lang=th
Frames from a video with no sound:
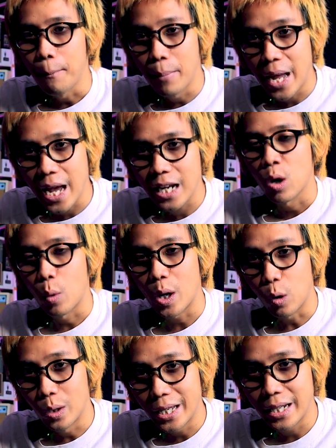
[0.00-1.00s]
เบสไว
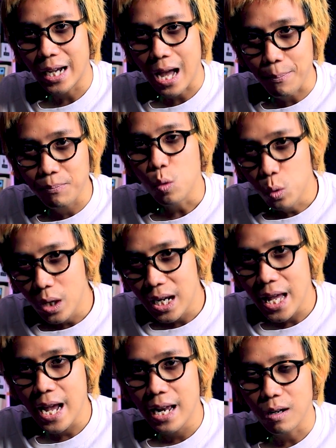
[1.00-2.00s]
โอลิน นะครับคูเล
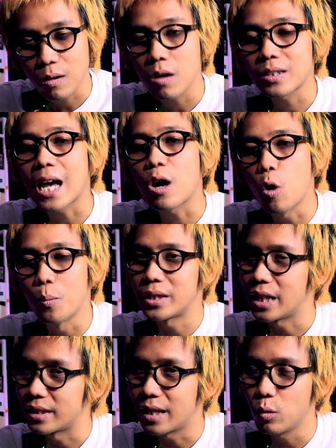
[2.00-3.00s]
เล่แล้วก็ตั้งโครมา
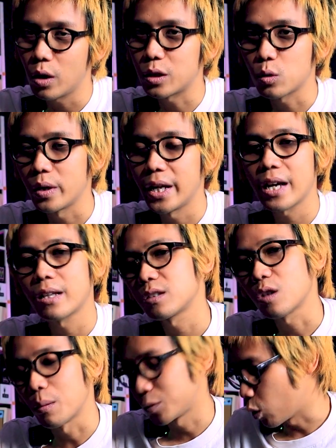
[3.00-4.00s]
ติกได้ด้วยตัวนี้
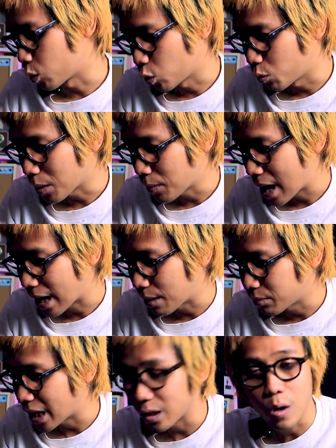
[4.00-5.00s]
ตอบโจทย์คุณมากๆครั
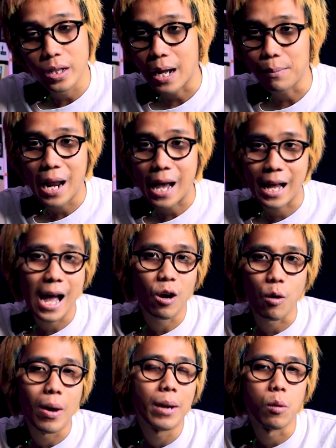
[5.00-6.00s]
บแน่นอนครับราคาข
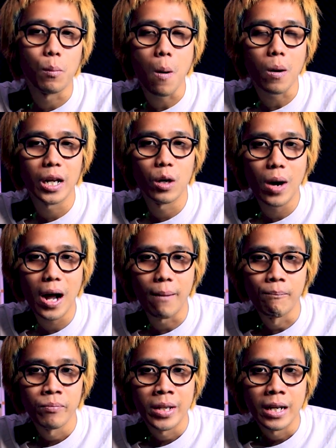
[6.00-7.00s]
องมันผมบอกเลยว่า
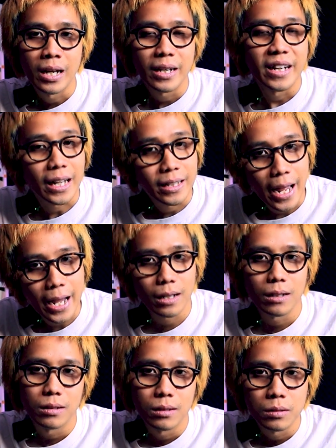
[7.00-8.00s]
เด็
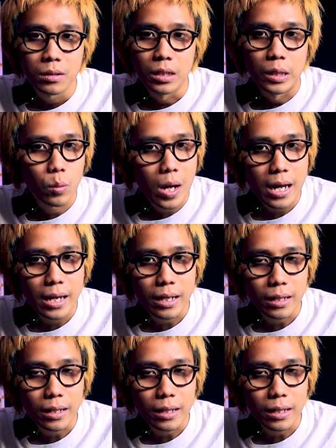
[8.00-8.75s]
กๆหรือว่า